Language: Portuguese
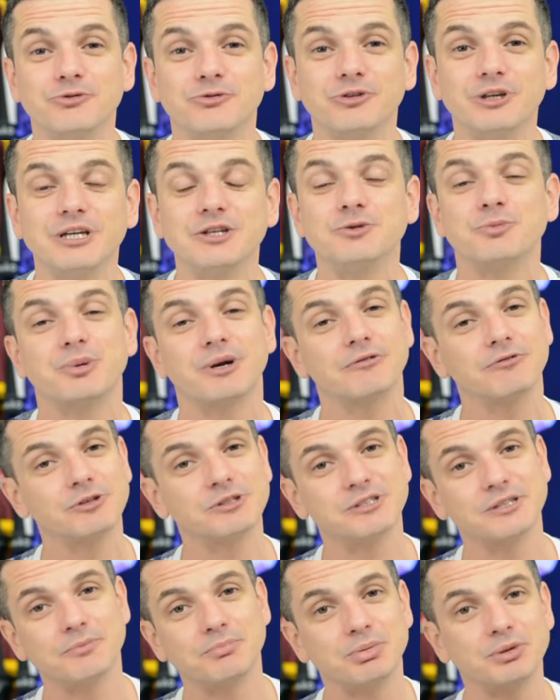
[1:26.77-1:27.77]
vídeo para
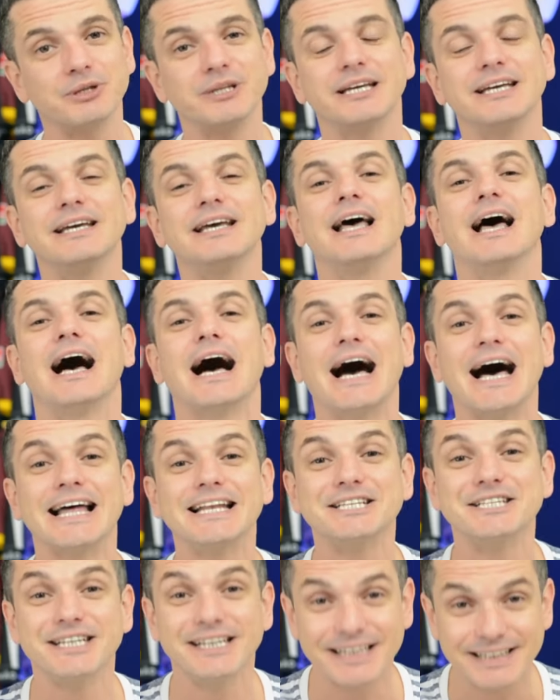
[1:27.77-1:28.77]
você poder
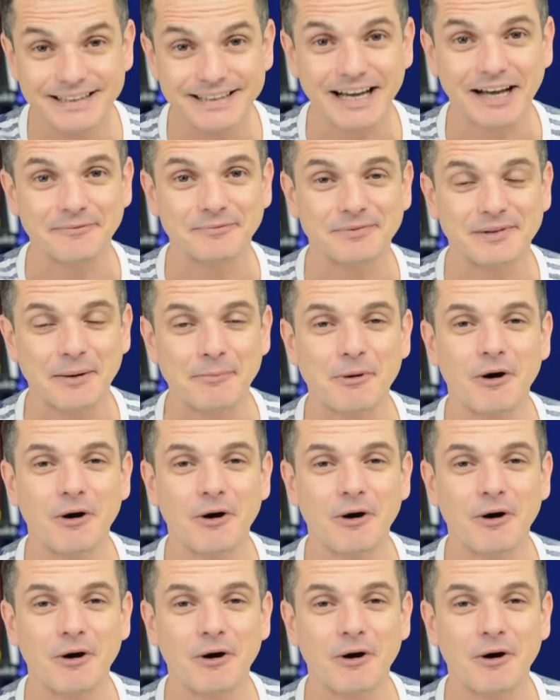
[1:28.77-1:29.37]
adiantar, tá